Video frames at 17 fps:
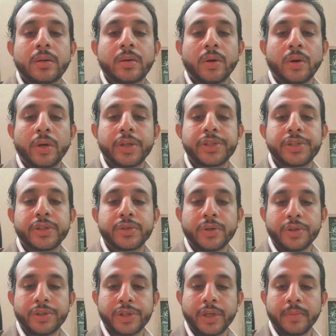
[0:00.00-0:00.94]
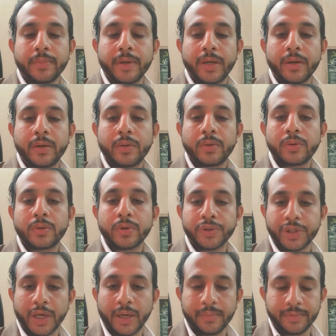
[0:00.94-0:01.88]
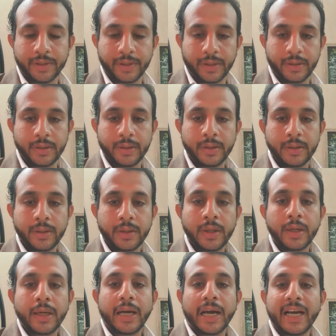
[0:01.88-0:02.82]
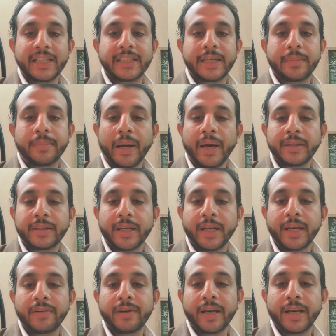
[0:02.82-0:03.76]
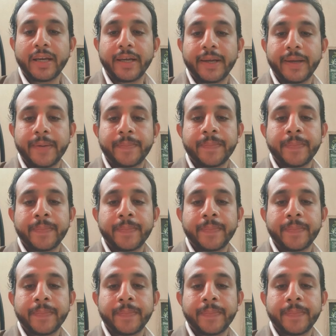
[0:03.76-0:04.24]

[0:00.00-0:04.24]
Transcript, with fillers: नॉलेज इज में खुश आमदीद आज हम बात करने वाले हैं